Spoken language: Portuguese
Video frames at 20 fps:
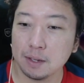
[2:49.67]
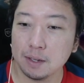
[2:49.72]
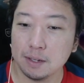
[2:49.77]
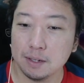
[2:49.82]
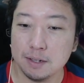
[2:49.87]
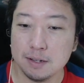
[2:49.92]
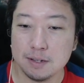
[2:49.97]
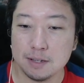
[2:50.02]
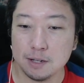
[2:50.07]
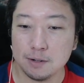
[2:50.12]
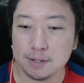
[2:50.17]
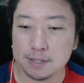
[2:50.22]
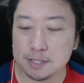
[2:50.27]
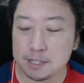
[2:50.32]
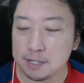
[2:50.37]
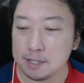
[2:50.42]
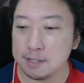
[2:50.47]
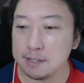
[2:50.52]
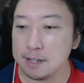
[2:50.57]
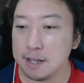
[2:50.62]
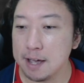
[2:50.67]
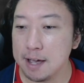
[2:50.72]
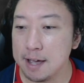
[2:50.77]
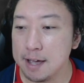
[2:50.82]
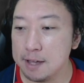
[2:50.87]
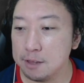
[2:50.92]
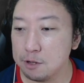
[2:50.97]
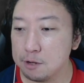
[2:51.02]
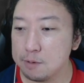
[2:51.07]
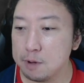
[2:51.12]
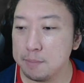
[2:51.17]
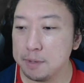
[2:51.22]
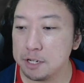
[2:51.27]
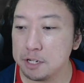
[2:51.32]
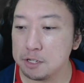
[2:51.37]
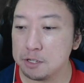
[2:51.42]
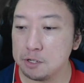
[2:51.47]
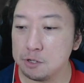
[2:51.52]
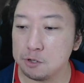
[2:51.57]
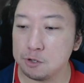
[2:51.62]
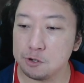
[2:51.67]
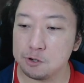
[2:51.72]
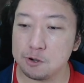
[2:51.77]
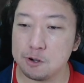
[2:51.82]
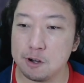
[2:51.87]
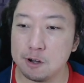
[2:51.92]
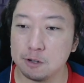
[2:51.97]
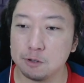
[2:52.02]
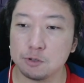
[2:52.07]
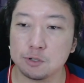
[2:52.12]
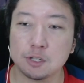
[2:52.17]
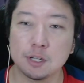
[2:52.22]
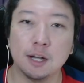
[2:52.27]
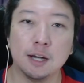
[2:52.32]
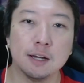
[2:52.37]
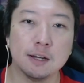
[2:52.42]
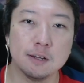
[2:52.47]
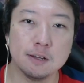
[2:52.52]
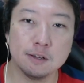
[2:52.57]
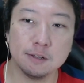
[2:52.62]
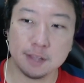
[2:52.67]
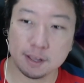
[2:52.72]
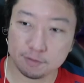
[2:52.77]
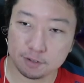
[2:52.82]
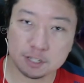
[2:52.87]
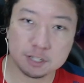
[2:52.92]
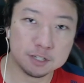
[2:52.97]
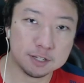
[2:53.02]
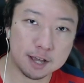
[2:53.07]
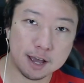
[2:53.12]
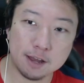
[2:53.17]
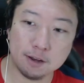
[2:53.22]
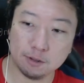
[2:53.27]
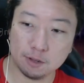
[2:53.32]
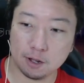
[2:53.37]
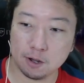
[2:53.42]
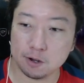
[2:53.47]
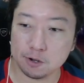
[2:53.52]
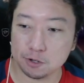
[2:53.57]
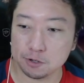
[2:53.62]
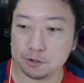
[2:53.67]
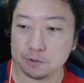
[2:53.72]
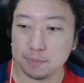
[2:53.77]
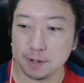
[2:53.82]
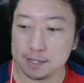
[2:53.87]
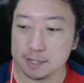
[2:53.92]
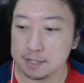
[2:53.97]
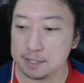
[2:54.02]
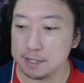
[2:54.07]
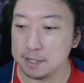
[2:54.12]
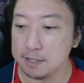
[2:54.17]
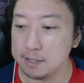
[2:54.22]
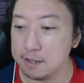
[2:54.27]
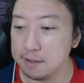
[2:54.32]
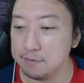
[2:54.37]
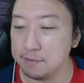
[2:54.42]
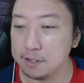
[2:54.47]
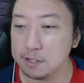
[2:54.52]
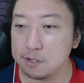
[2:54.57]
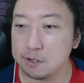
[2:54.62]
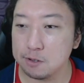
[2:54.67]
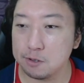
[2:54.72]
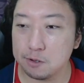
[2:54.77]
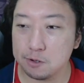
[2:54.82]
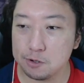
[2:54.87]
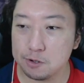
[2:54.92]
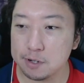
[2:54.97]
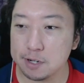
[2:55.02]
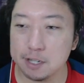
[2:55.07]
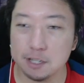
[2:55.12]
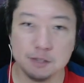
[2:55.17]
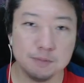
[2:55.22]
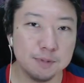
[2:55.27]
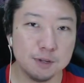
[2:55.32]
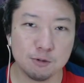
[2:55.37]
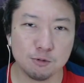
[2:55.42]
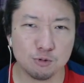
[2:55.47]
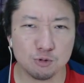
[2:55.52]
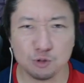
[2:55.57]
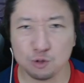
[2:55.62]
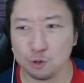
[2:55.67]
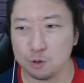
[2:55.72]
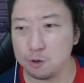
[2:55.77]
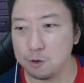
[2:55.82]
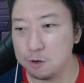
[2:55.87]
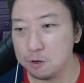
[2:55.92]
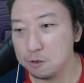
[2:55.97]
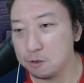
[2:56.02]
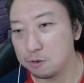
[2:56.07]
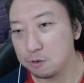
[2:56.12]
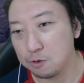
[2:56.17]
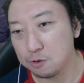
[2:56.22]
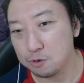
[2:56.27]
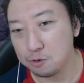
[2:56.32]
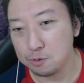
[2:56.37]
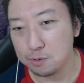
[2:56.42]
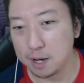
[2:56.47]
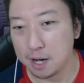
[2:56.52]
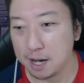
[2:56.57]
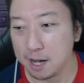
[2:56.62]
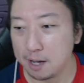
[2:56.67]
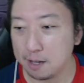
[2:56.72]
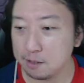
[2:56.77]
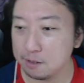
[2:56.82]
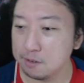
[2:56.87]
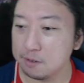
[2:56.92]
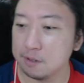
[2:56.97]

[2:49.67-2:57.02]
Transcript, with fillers: Então, assim, é, normalmente esses jogos, cara, eu levo a sério, lógico, mas assim, tem vezes que eu tô jogando meio com sono, tô zoado.